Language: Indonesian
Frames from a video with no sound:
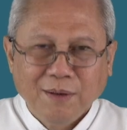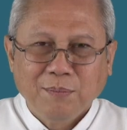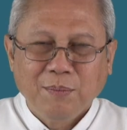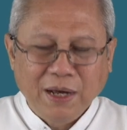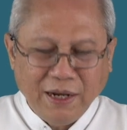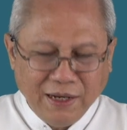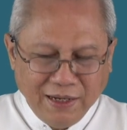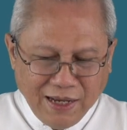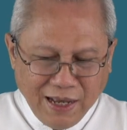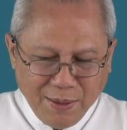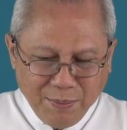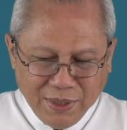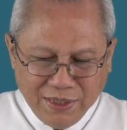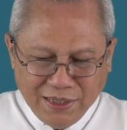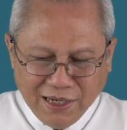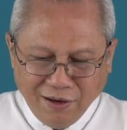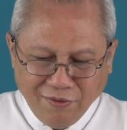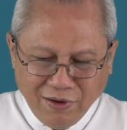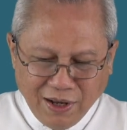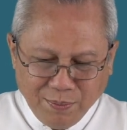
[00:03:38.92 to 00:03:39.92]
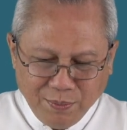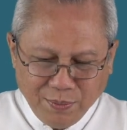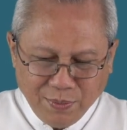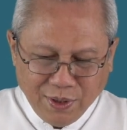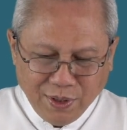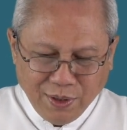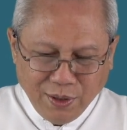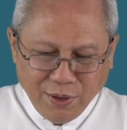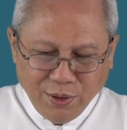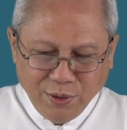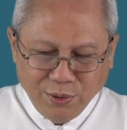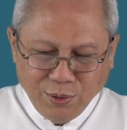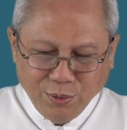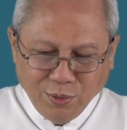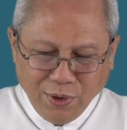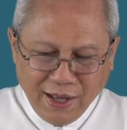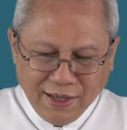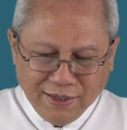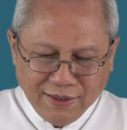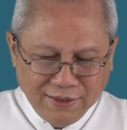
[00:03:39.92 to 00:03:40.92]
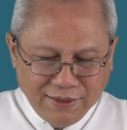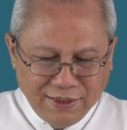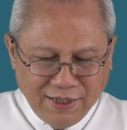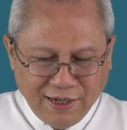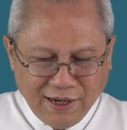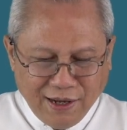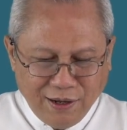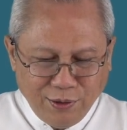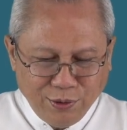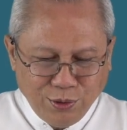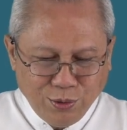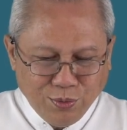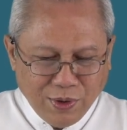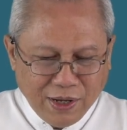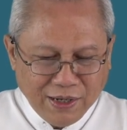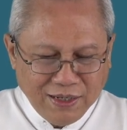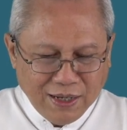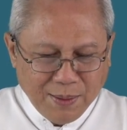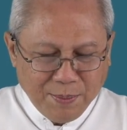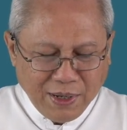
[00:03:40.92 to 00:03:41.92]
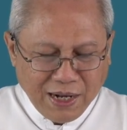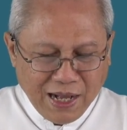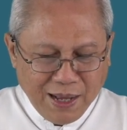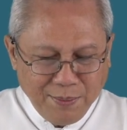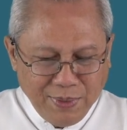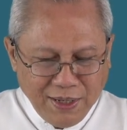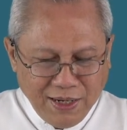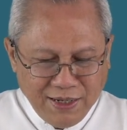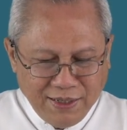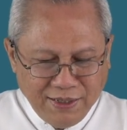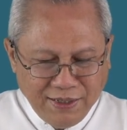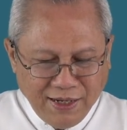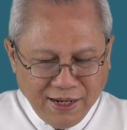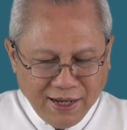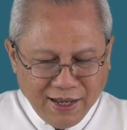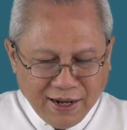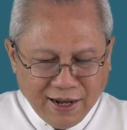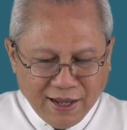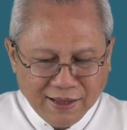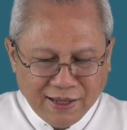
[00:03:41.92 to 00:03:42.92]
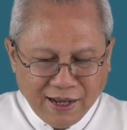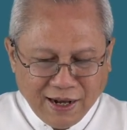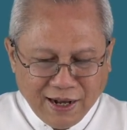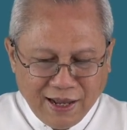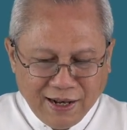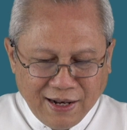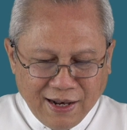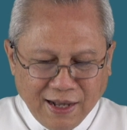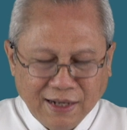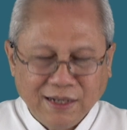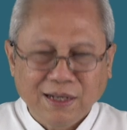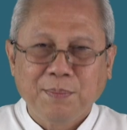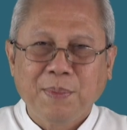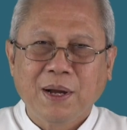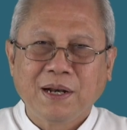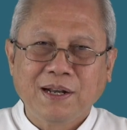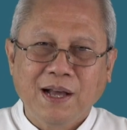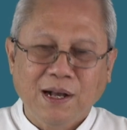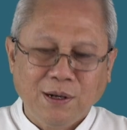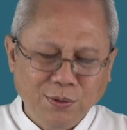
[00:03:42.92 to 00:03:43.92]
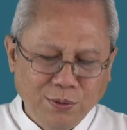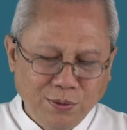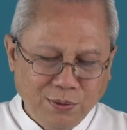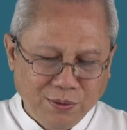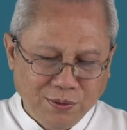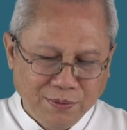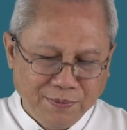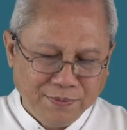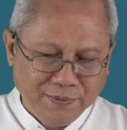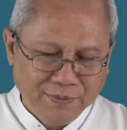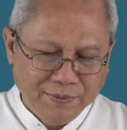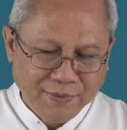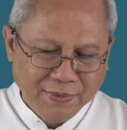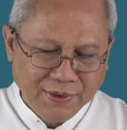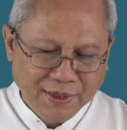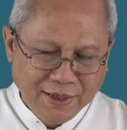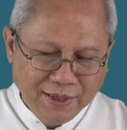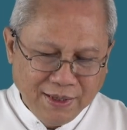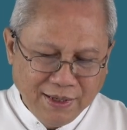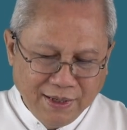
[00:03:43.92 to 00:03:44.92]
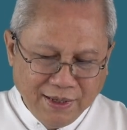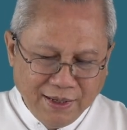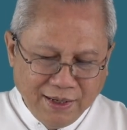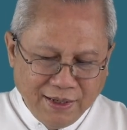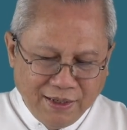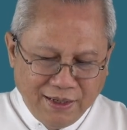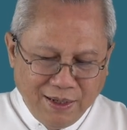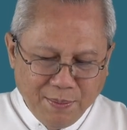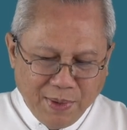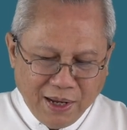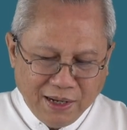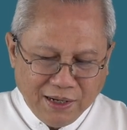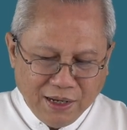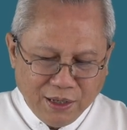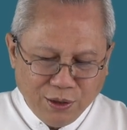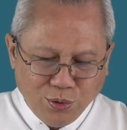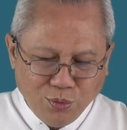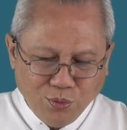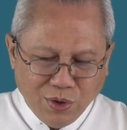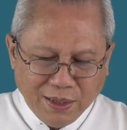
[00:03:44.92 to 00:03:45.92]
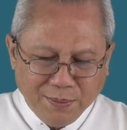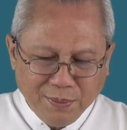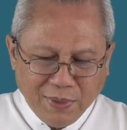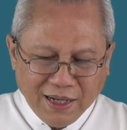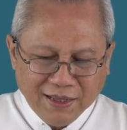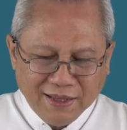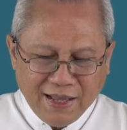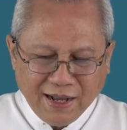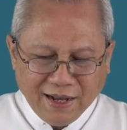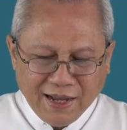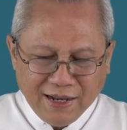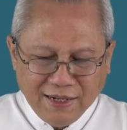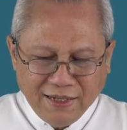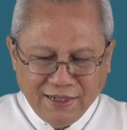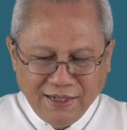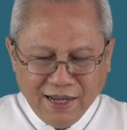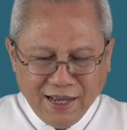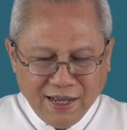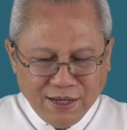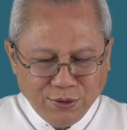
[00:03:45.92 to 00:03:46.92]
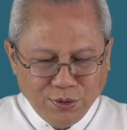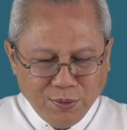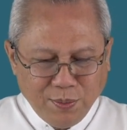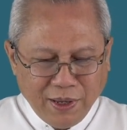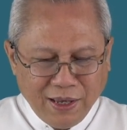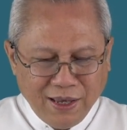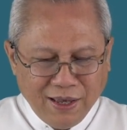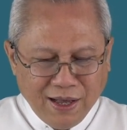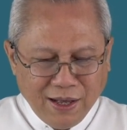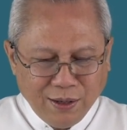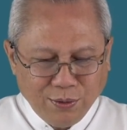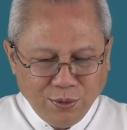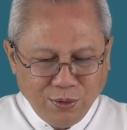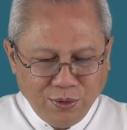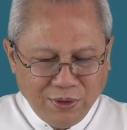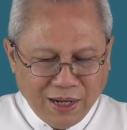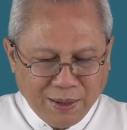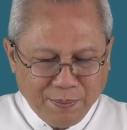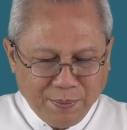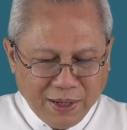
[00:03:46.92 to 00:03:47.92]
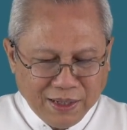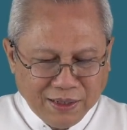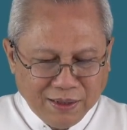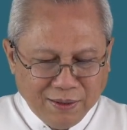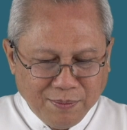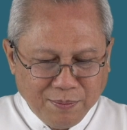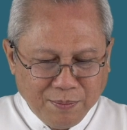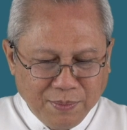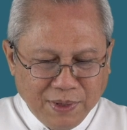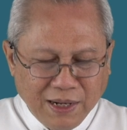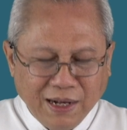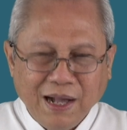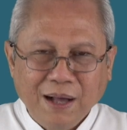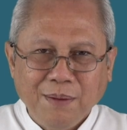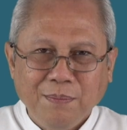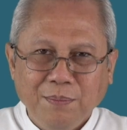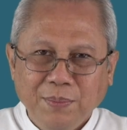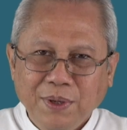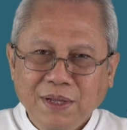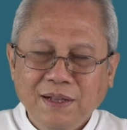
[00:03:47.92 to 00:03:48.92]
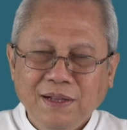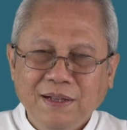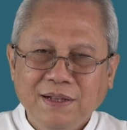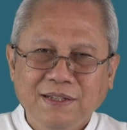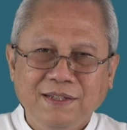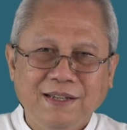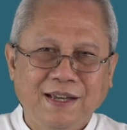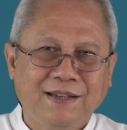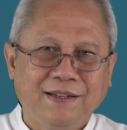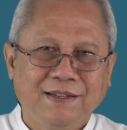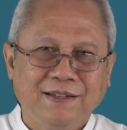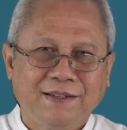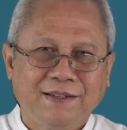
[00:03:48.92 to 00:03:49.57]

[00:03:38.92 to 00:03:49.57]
Maria menjawab, Tuhan, jikalau Tuhan yang mengambil dia, katakanlah kepadaku, di mana Tuhan meletakkan dia supaya aku dapat mengambilnya.